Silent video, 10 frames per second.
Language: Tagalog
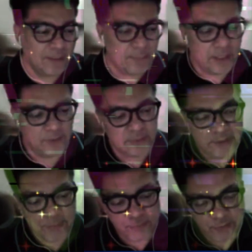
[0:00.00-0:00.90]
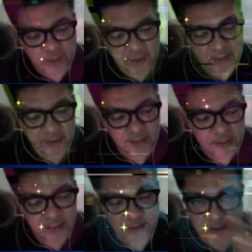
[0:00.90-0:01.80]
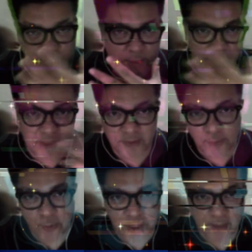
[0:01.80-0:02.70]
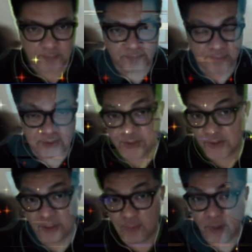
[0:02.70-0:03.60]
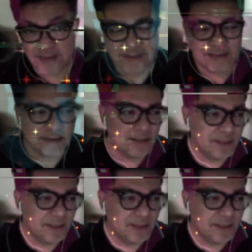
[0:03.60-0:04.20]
Merong deep fake na sineswap lang yung mukha. Those are the early ones.